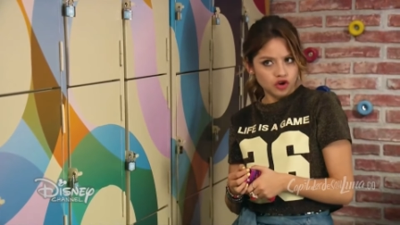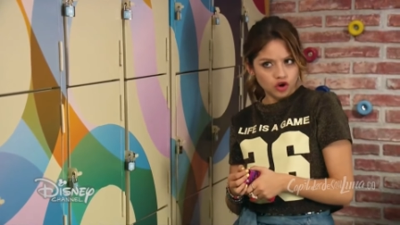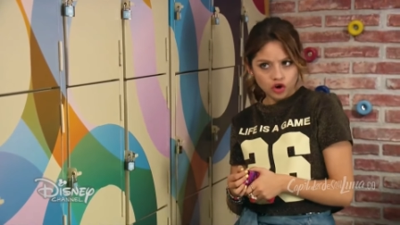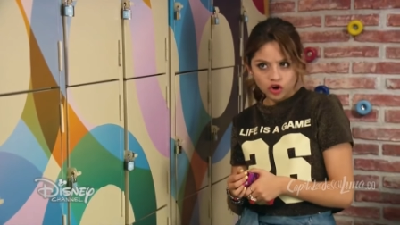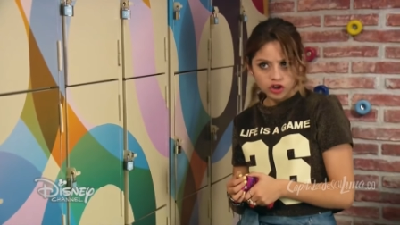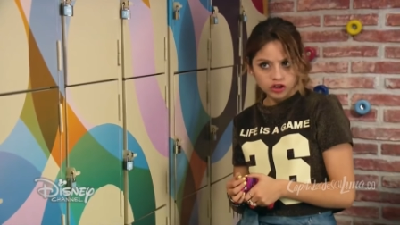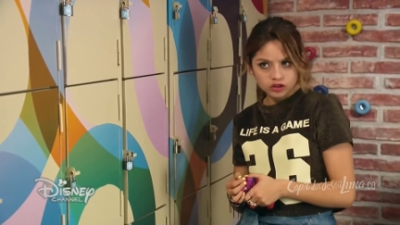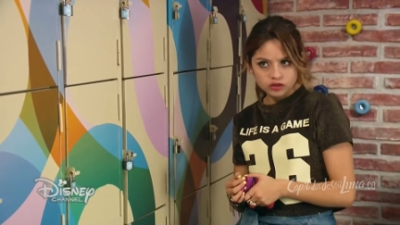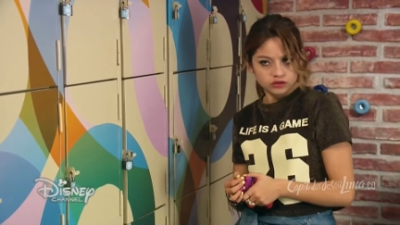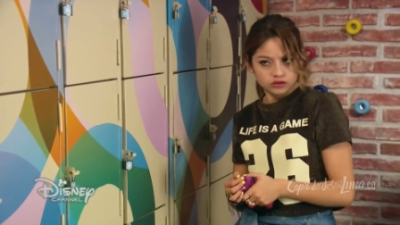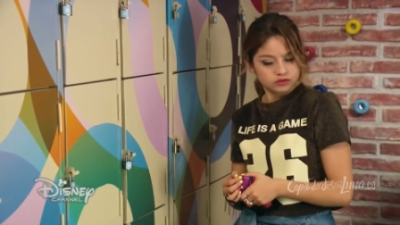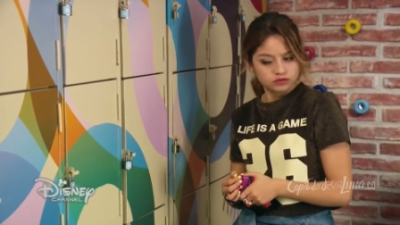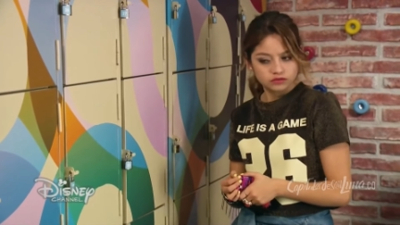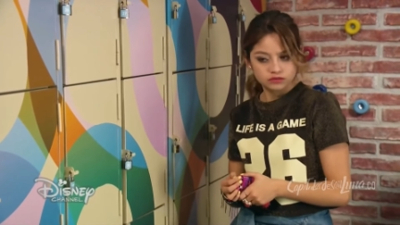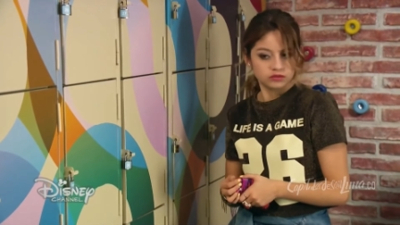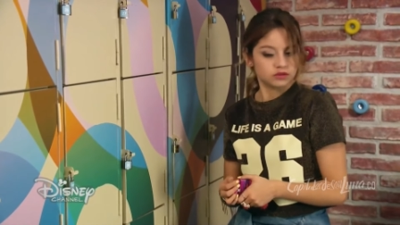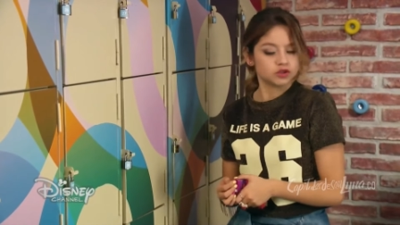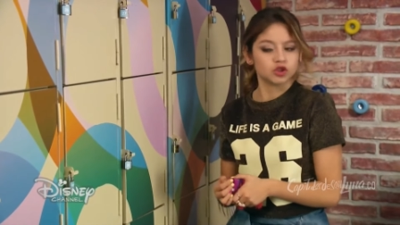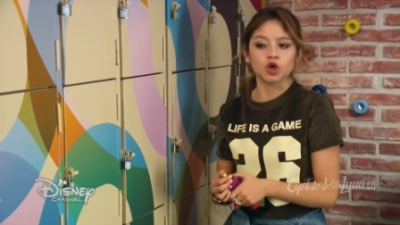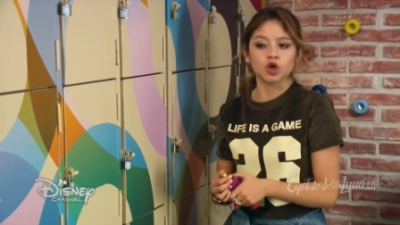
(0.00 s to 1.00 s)
¿No?
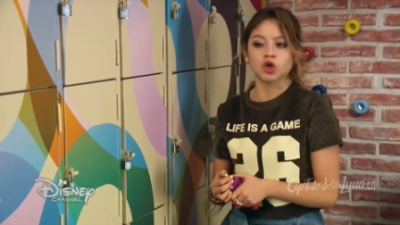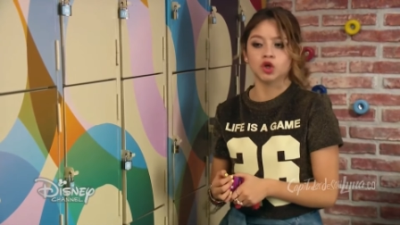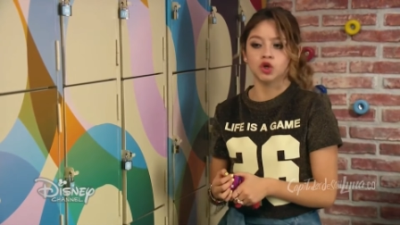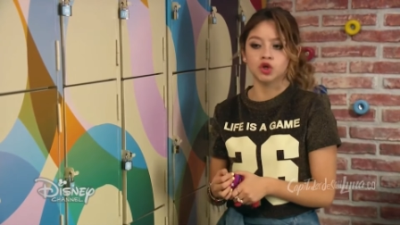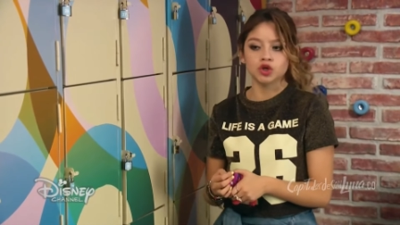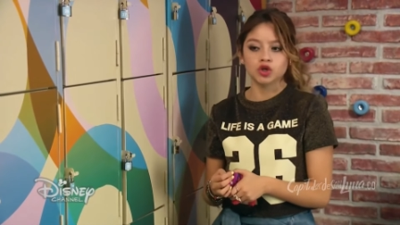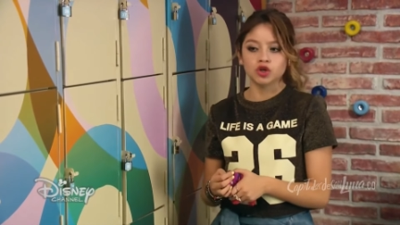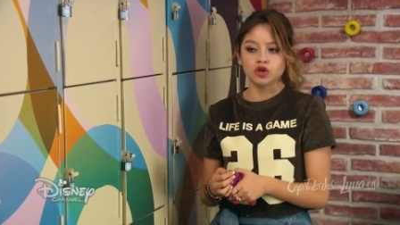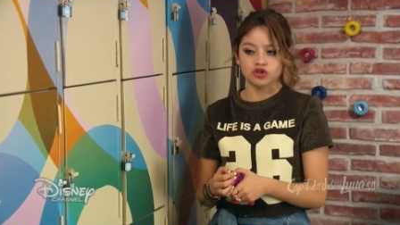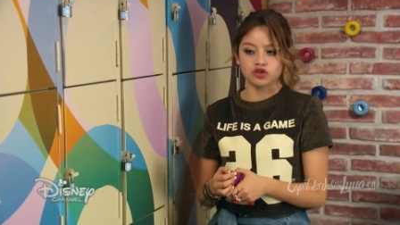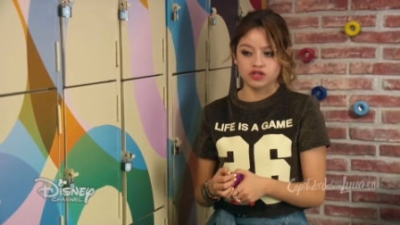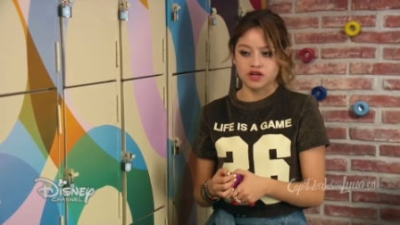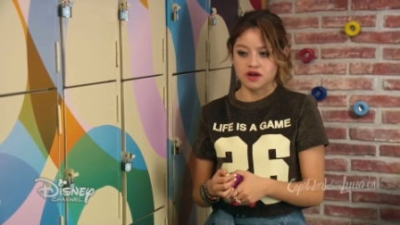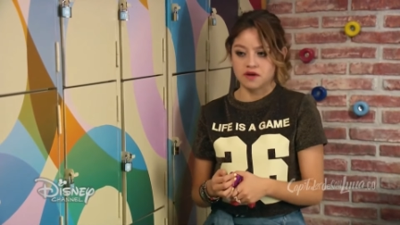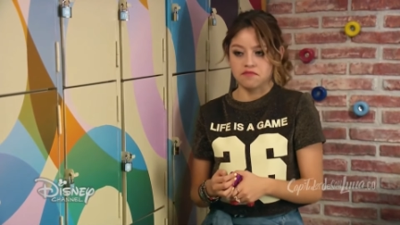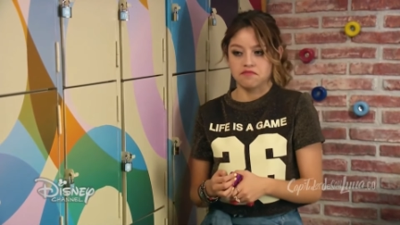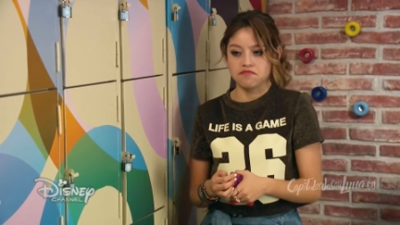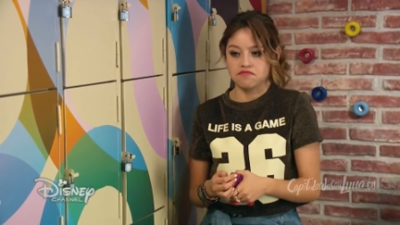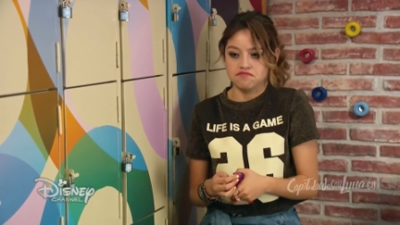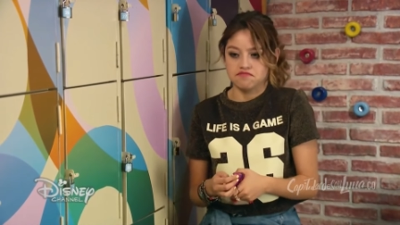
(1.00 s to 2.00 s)
No, no, no. O
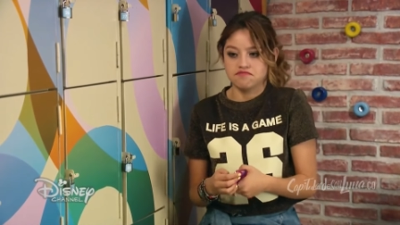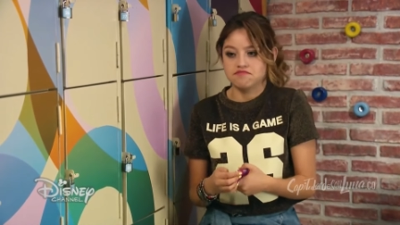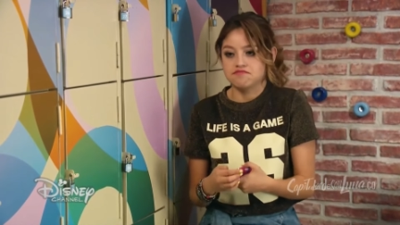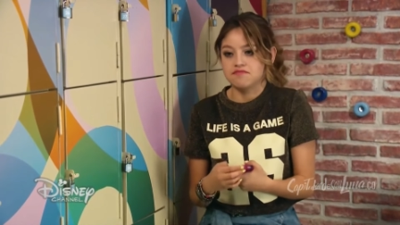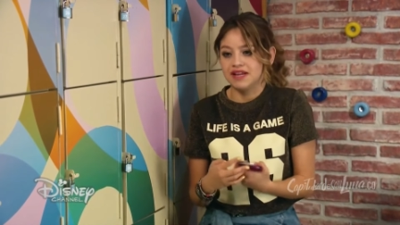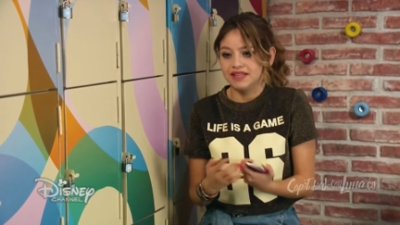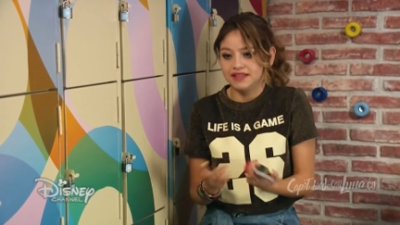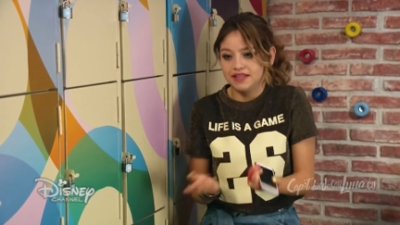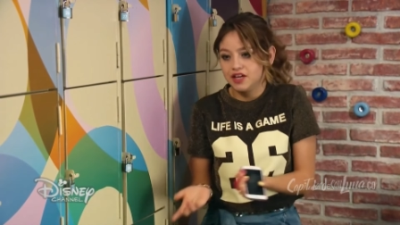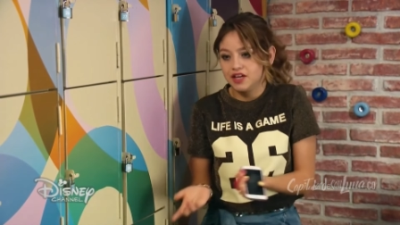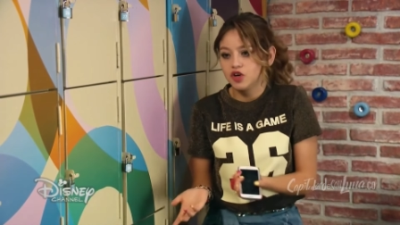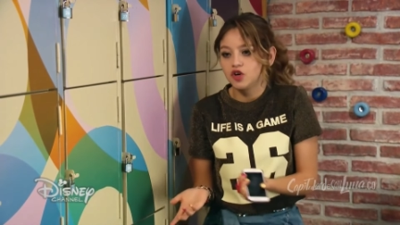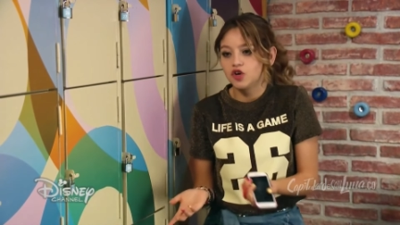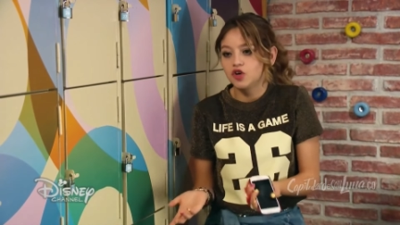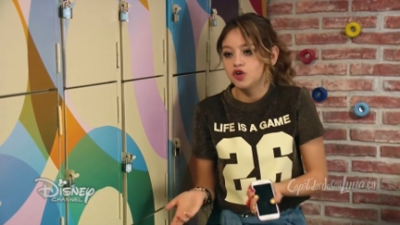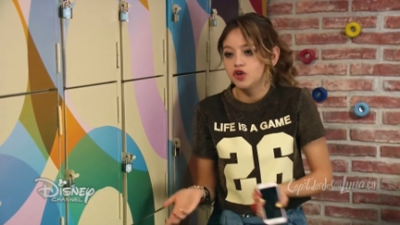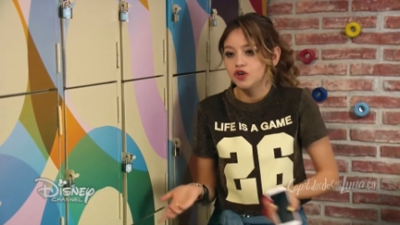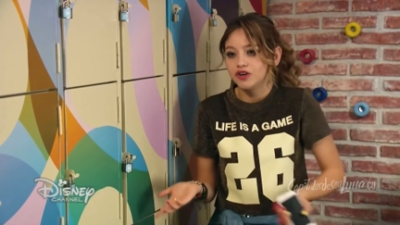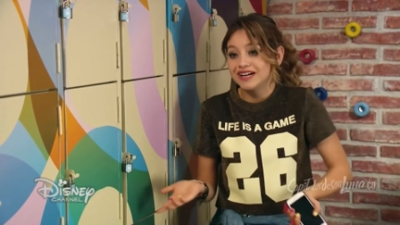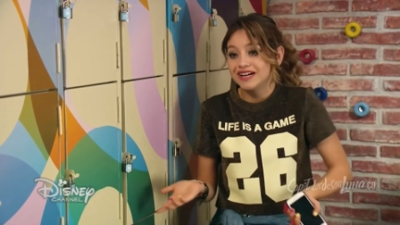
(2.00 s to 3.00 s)
sea,
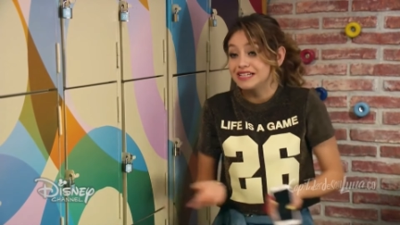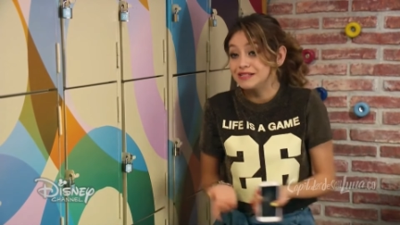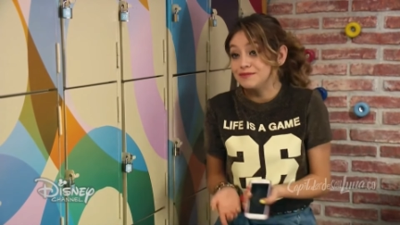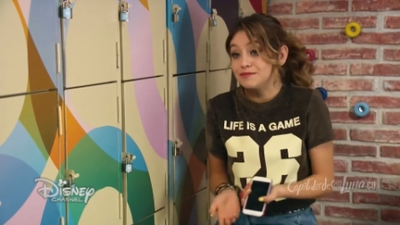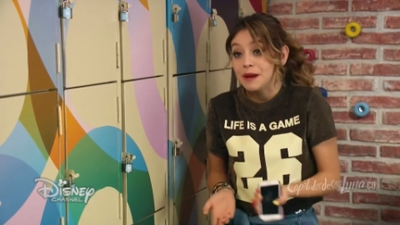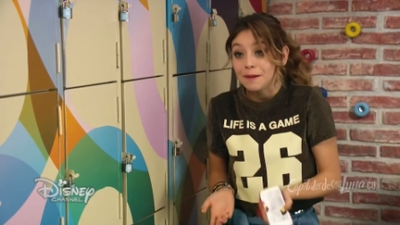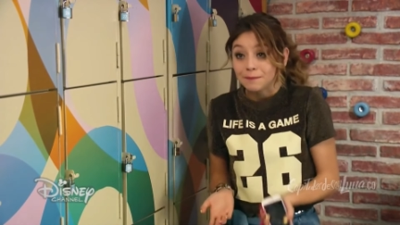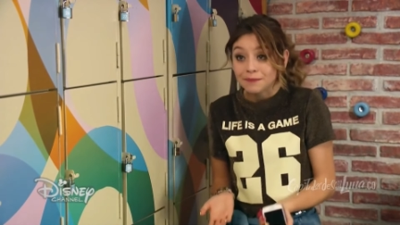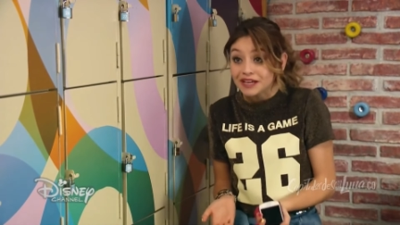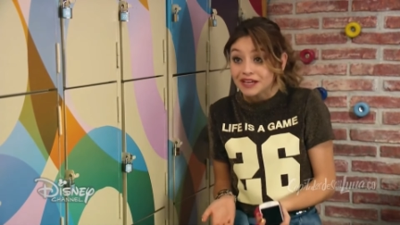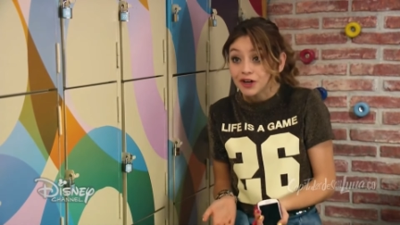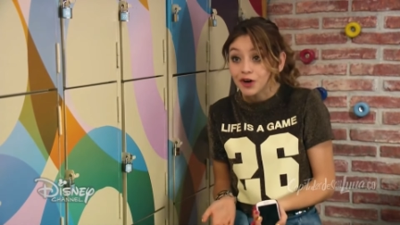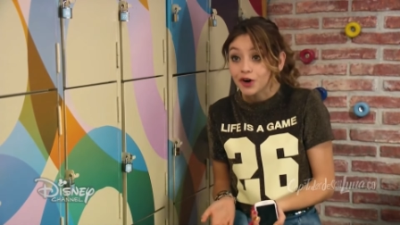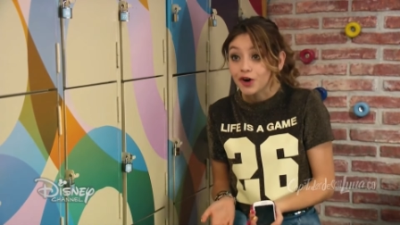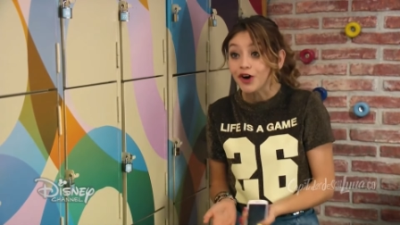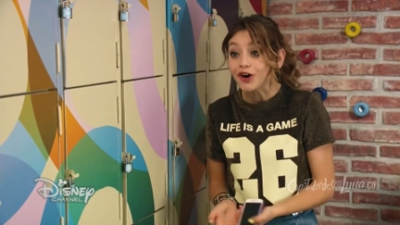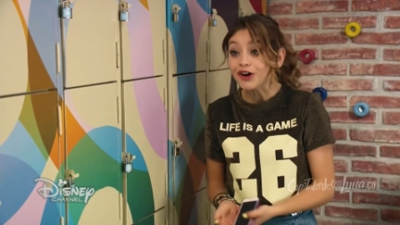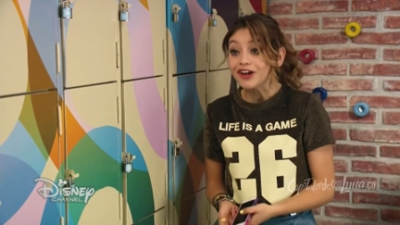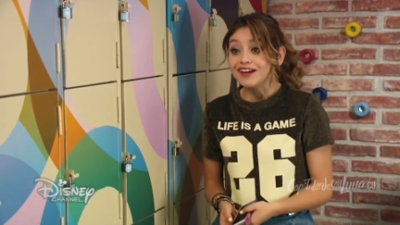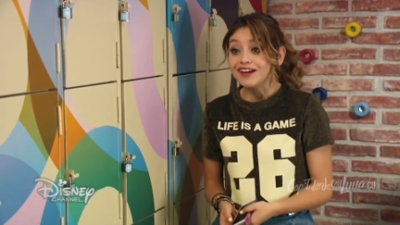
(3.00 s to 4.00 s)
Mateo es mi
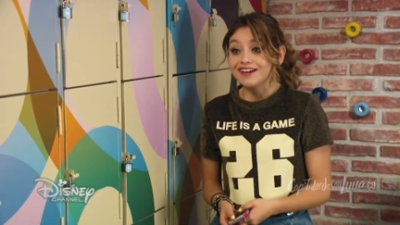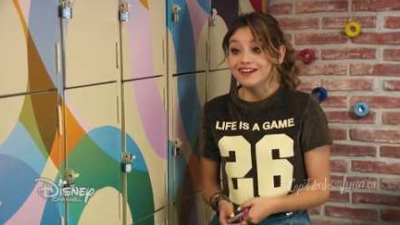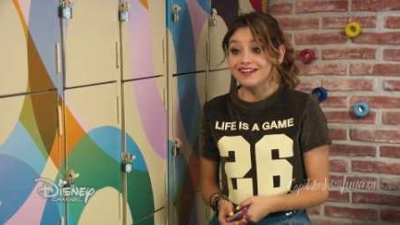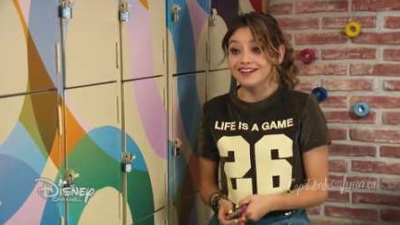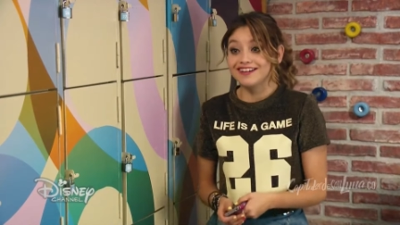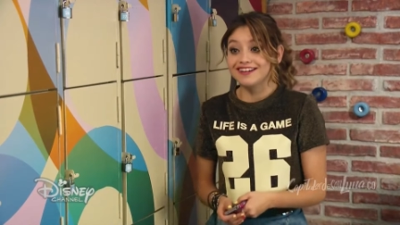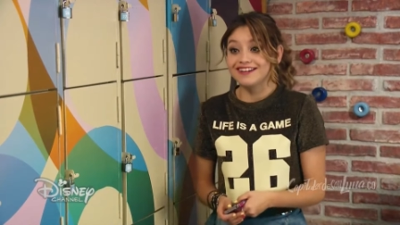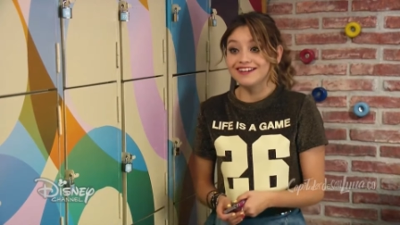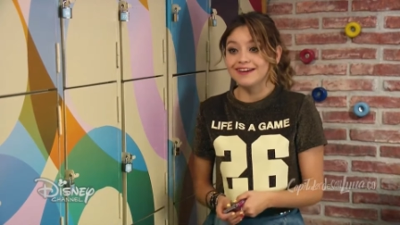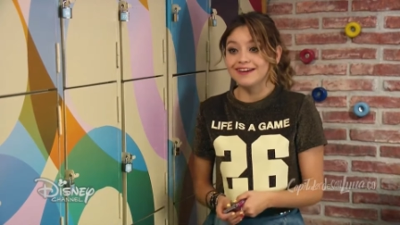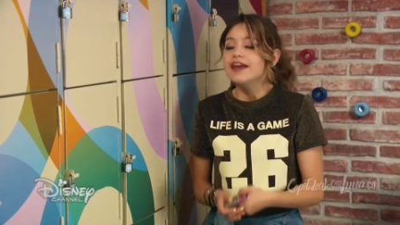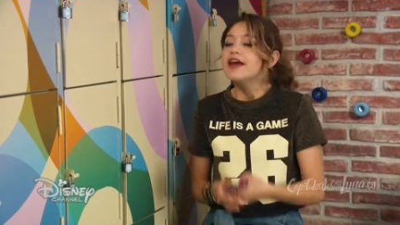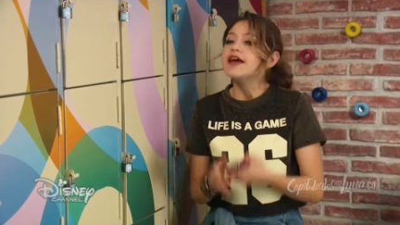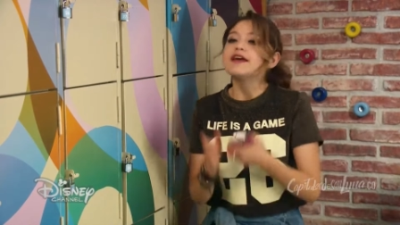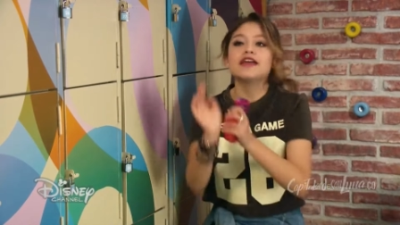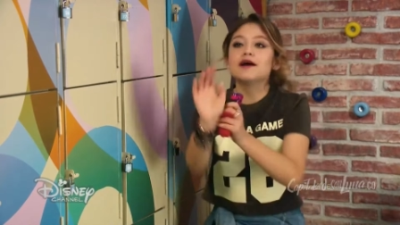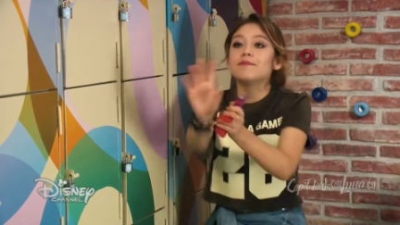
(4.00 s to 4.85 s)
amigo y,